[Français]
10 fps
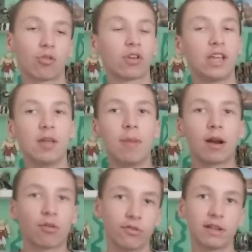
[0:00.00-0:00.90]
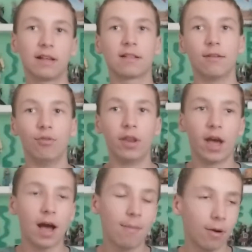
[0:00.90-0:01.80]
tanker les balles quand t'attaques t'es
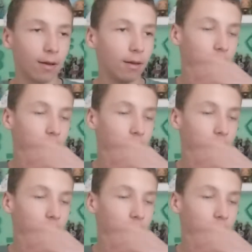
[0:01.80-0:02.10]
vulnérable